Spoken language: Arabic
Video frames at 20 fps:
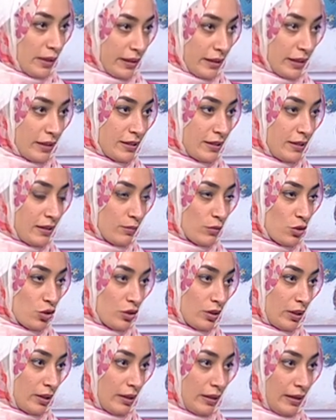حاجه جديده مش
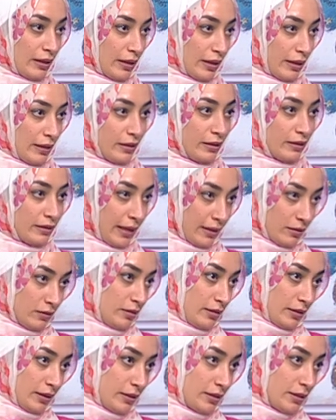ان انا اقلد
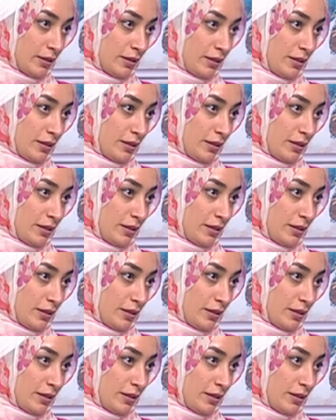حد يعني